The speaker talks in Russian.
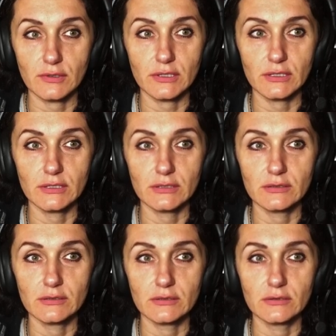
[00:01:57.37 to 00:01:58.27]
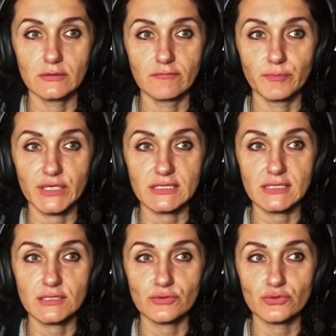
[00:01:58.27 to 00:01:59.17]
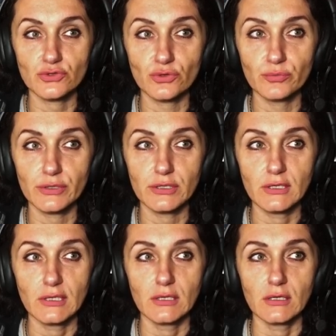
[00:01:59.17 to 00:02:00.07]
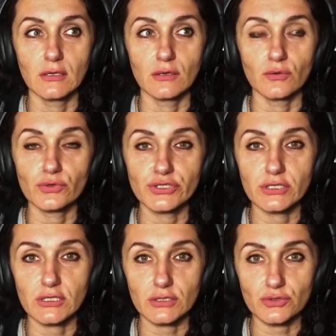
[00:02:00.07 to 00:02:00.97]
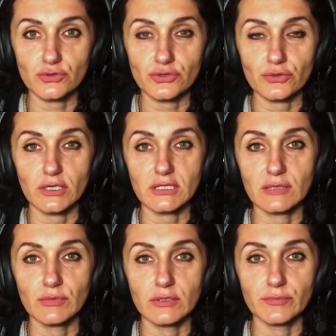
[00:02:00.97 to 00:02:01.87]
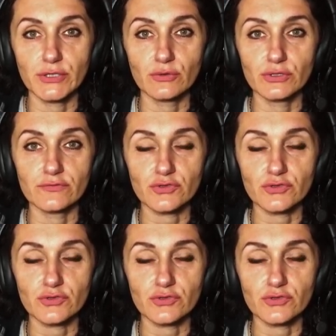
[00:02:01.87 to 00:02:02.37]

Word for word: И э, в процессе учебы очень хорошо, что когда мы приходим в